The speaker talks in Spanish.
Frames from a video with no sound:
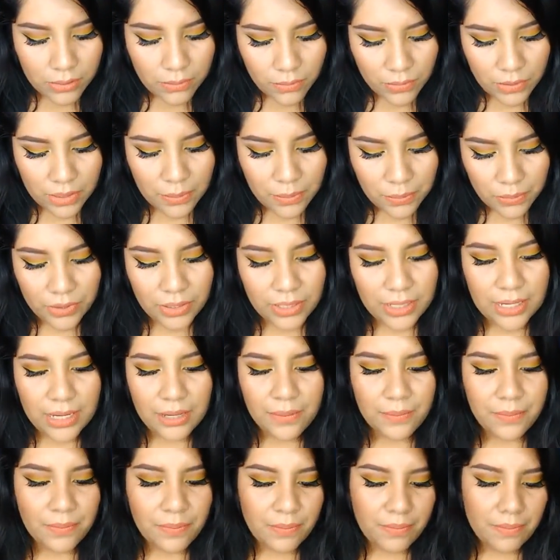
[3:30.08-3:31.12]
Voy a
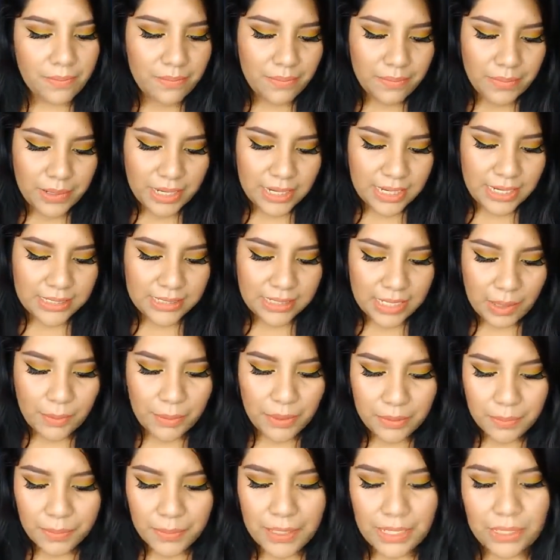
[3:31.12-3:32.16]
ponerle varias
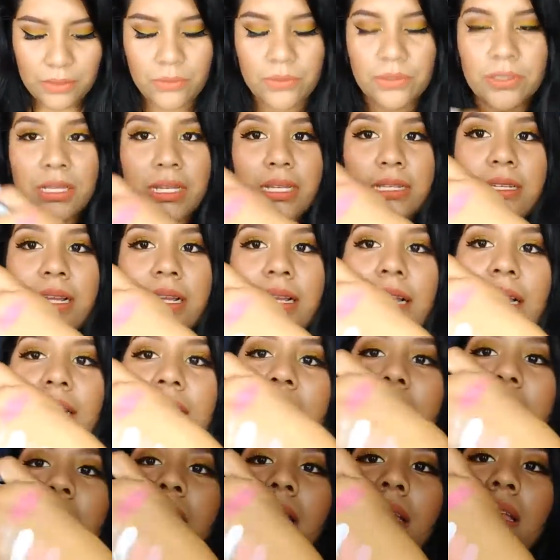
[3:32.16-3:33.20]
capas para que ustedes
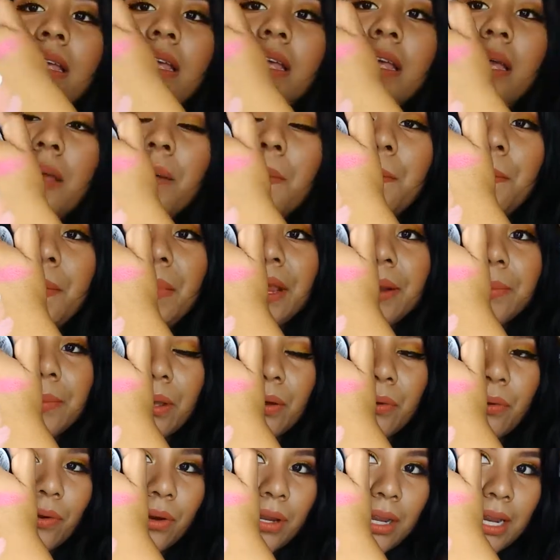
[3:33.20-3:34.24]
alcancen ver
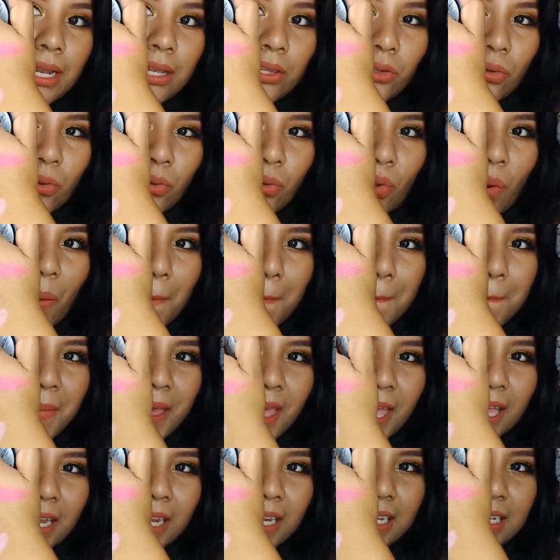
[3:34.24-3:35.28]
mejor el tono.
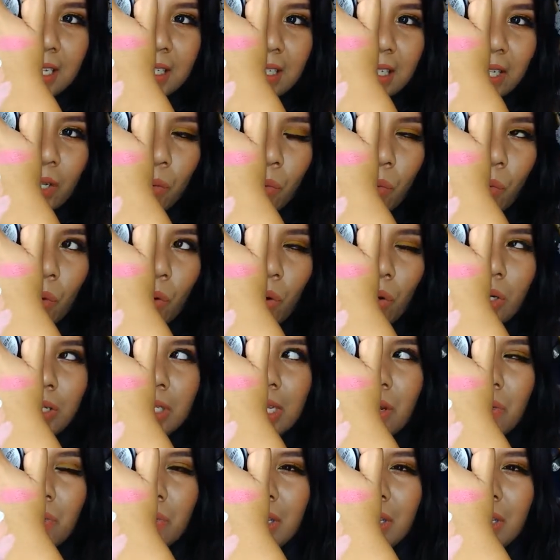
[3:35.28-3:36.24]
Vean este color, ya lo